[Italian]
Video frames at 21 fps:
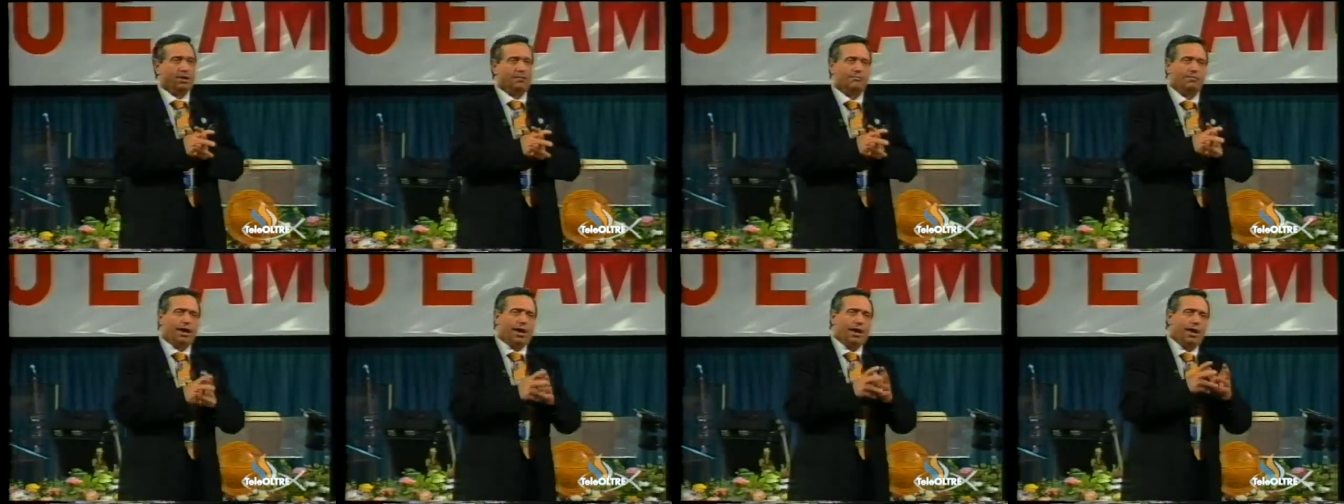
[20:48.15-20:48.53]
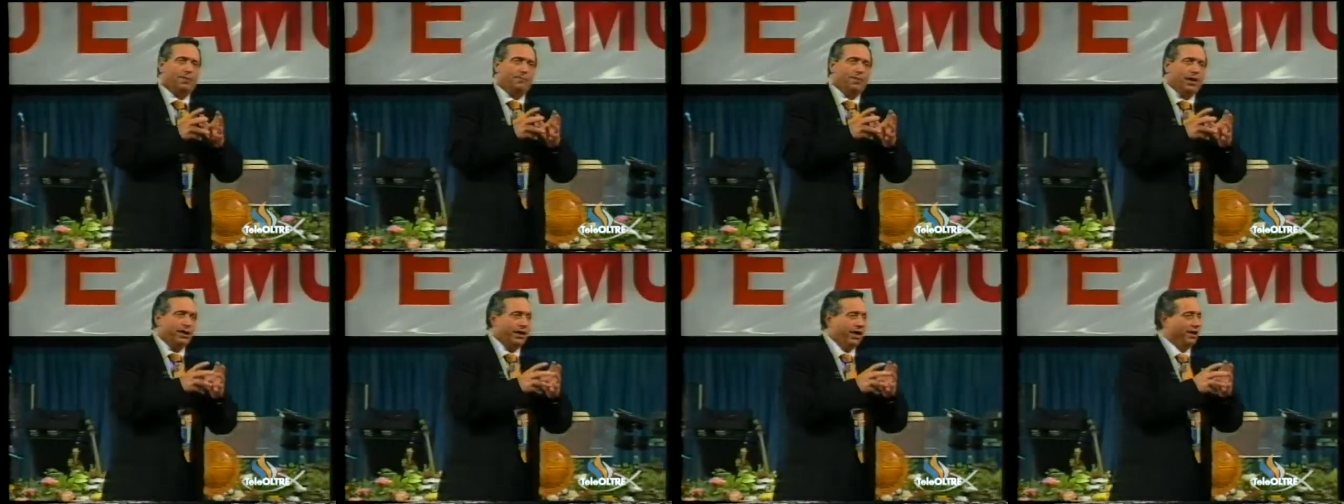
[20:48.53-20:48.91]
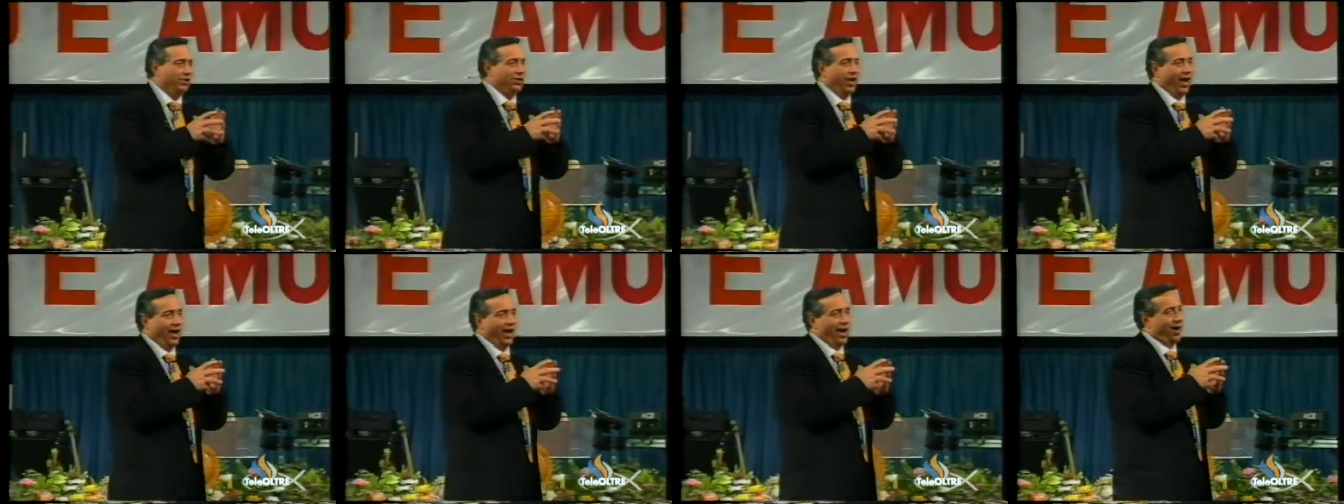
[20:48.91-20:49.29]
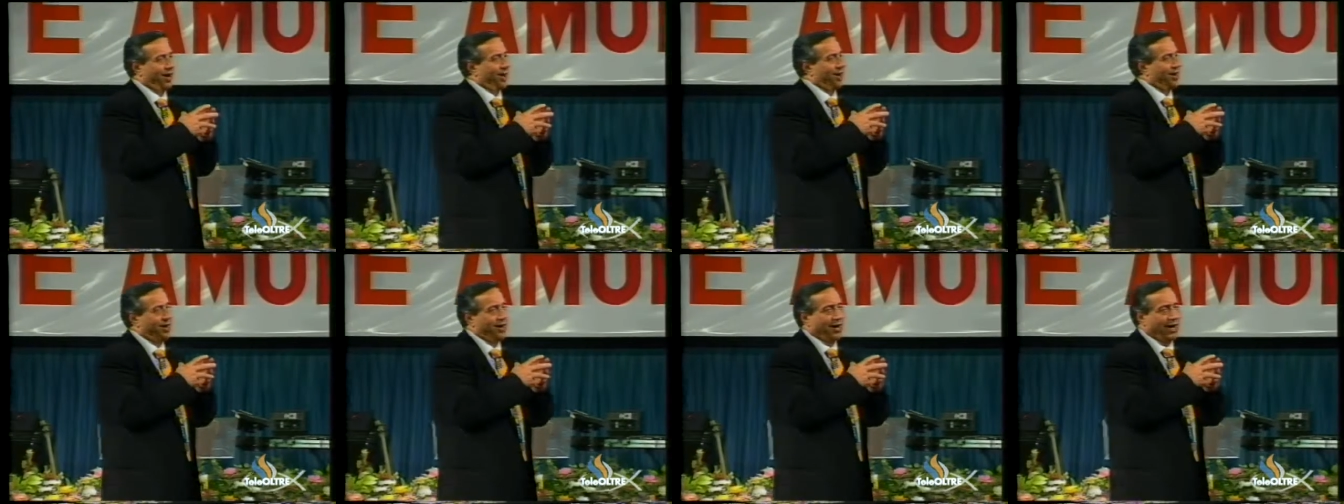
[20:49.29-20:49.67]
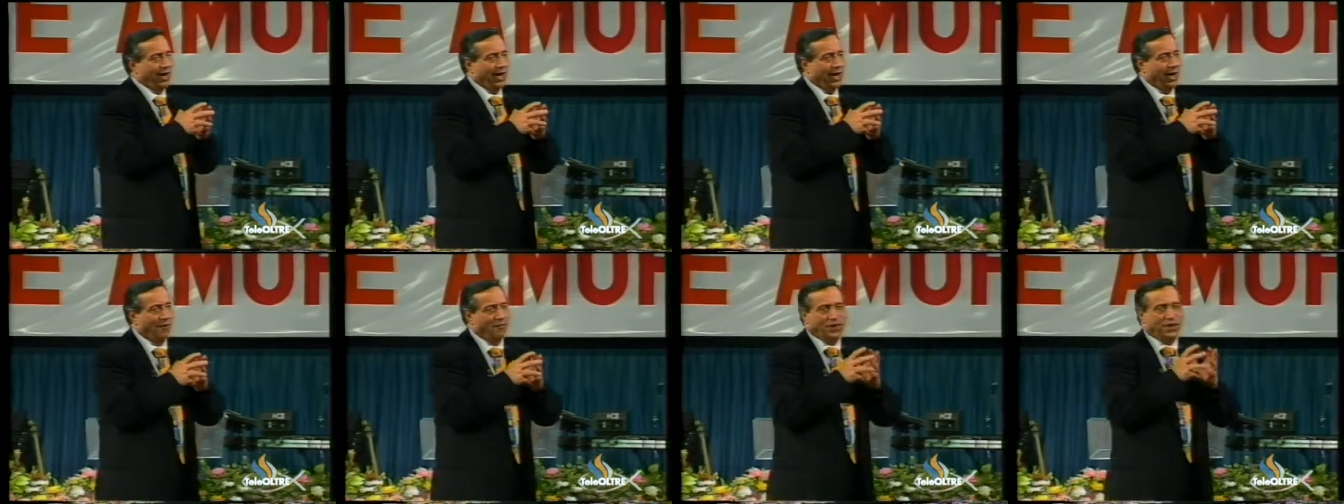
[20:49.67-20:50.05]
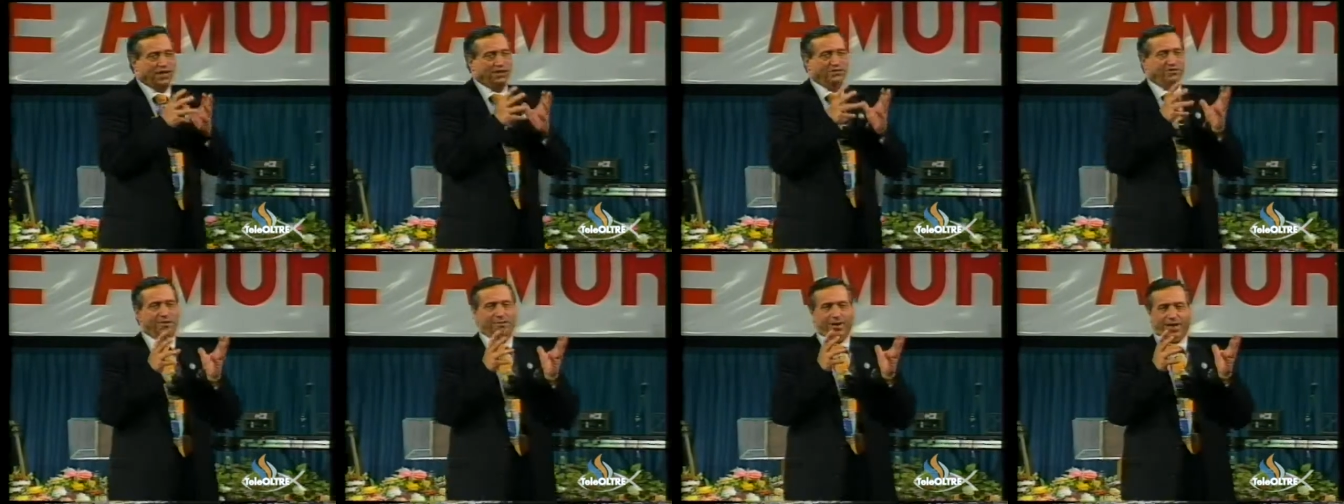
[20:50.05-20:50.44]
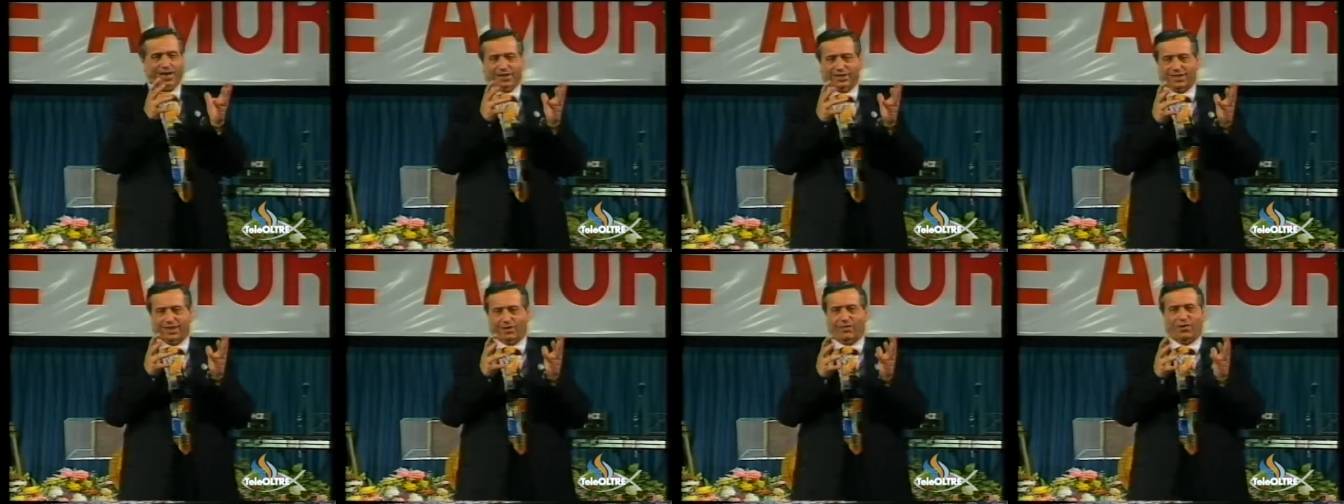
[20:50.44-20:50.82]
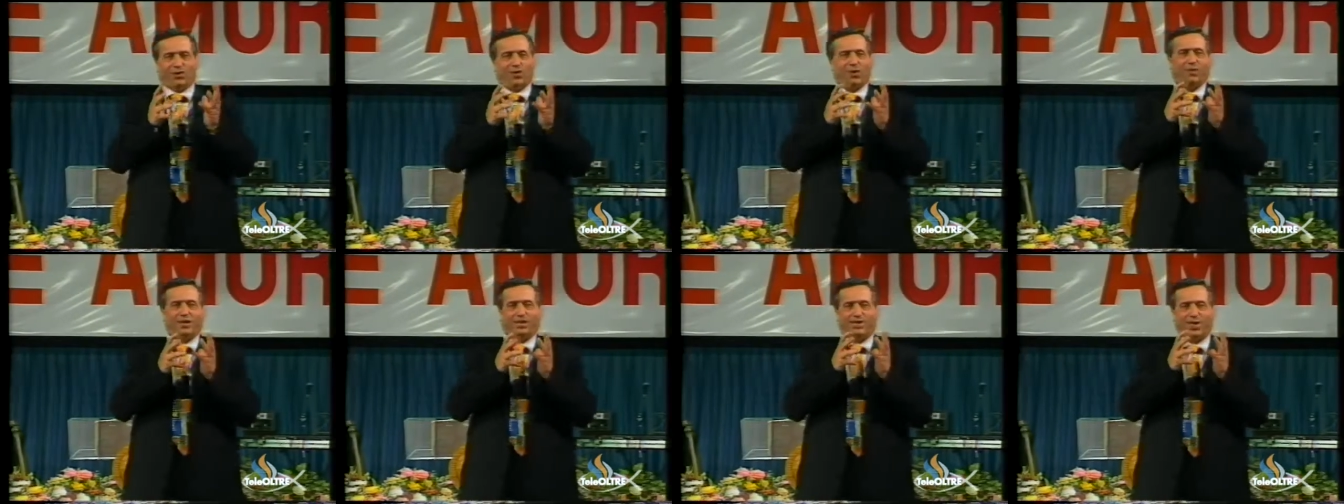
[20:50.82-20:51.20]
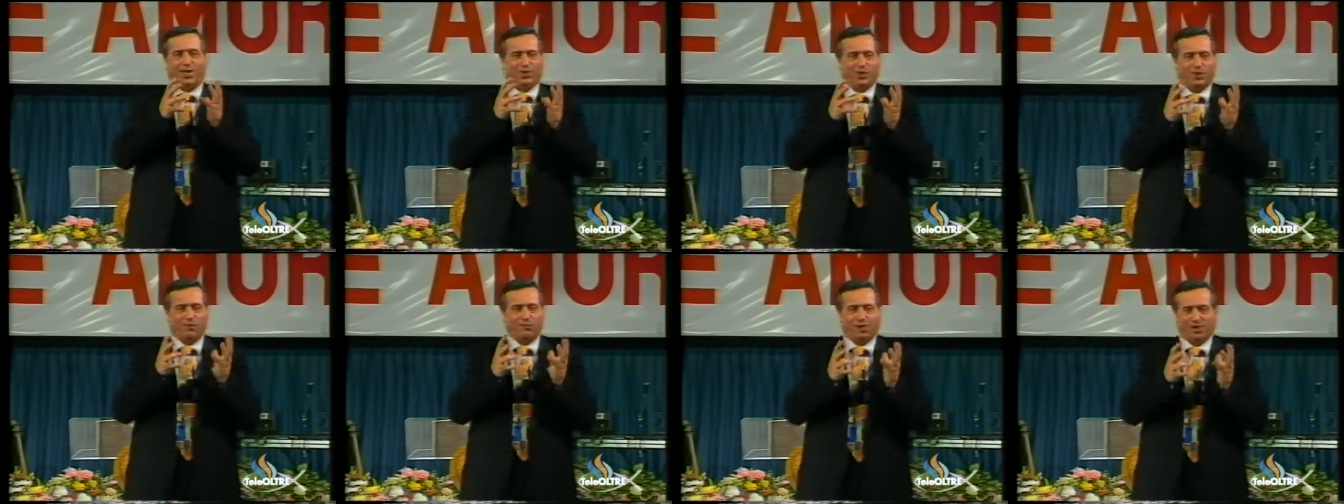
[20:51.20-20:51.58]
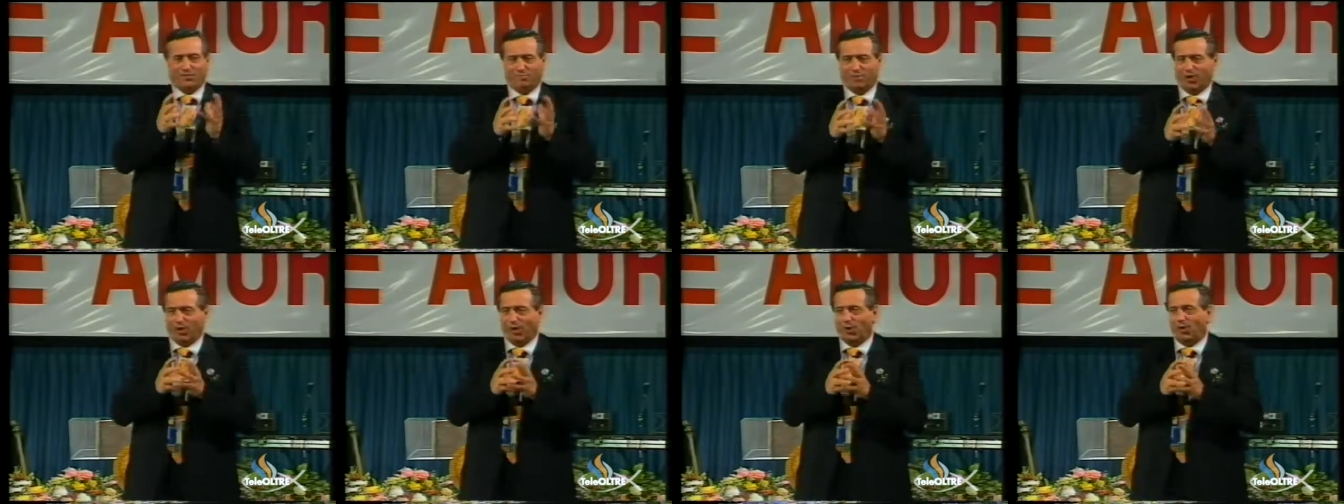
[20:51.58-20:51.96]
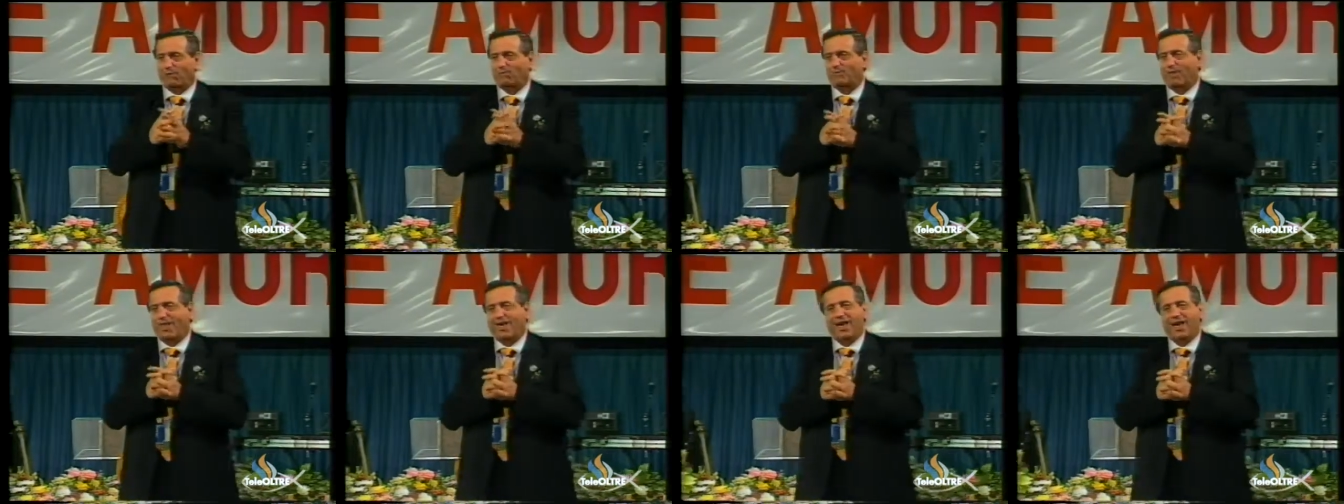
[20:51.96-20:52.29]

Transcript: ma perché ci ha effettivamente questo passaggio biblico